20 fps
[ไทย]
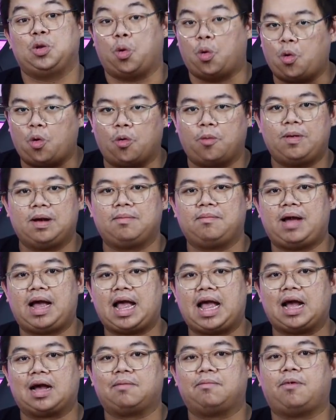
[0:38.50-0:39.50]
ถูก
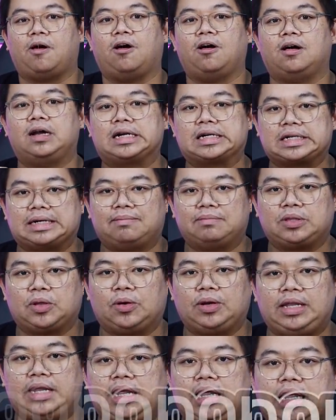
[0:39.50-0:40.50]
มากๆ เพราะเริ่ม
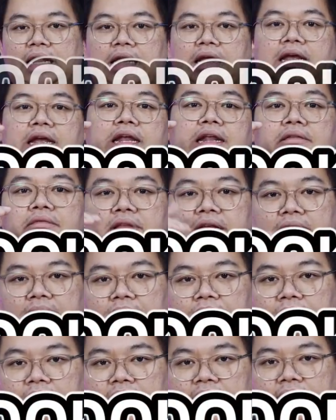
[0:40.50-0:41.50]
ต้นที่
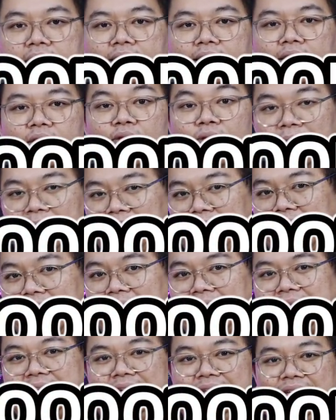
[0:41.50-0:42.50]
10,000 กว่าบา
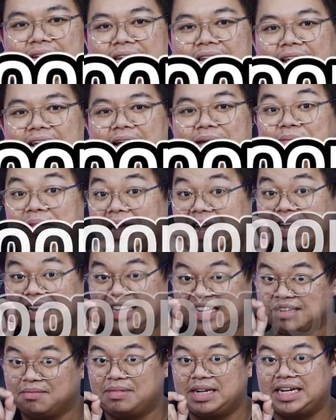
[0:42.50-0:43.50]
ท เท่านั้นเองครับ
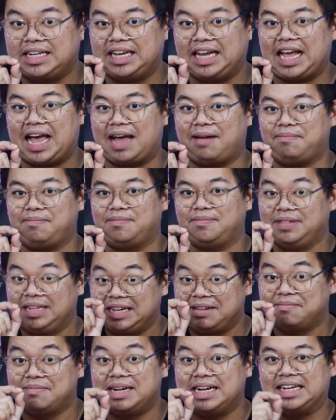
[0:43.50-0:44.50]
10,000นะครับ
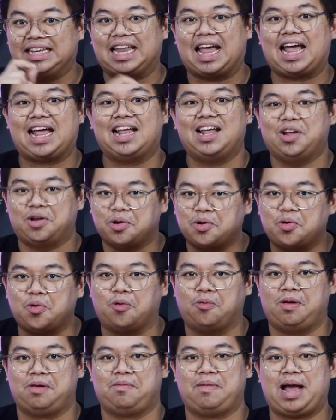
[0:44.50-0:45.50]
10,000นะ ถู
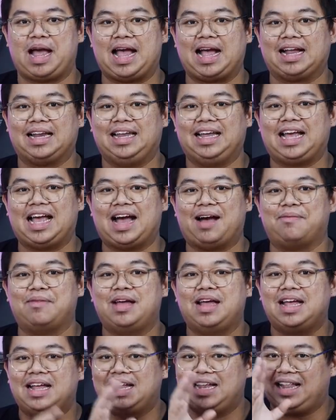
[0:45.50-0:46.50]
กมากๆ นะครับ
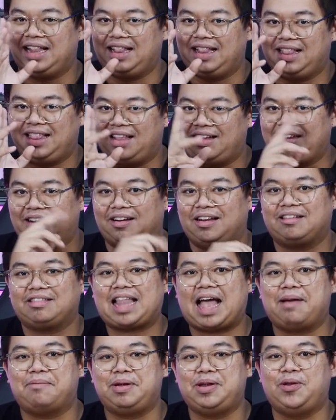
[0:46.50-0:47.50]
แล้วเดี๋ยวเรา
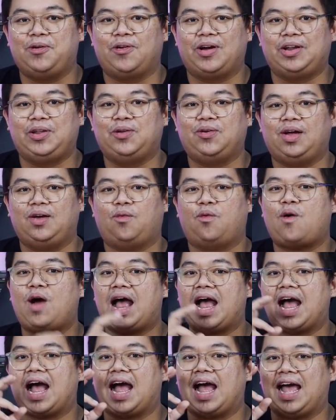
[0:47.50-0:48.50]
ตามไปดูกันด้วย
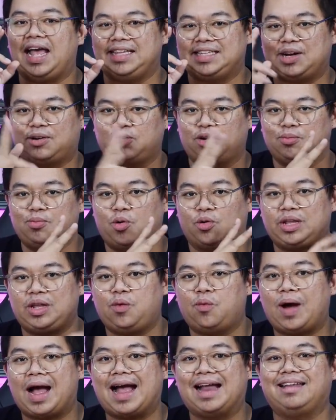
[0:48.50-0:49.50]
ว่า ไอ้เจ้าโน้ตบุ๊ก
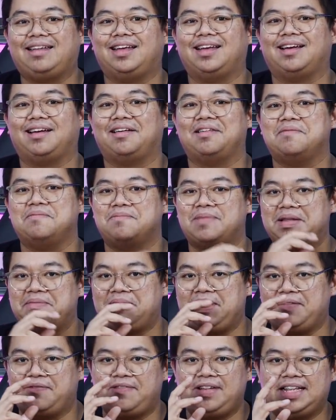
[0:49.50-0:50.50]
ที่ว่าเนี่ย มัน
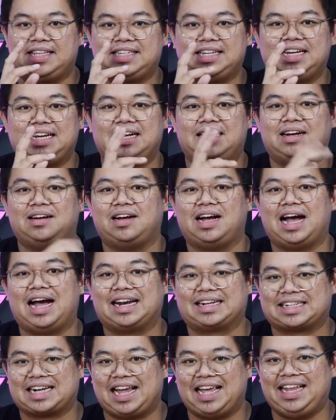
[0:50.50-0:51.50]
มีฟีเจอร์อะ
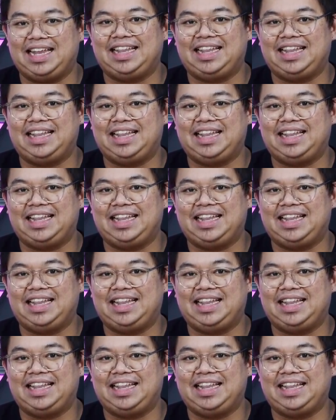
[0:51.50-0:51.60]
ไร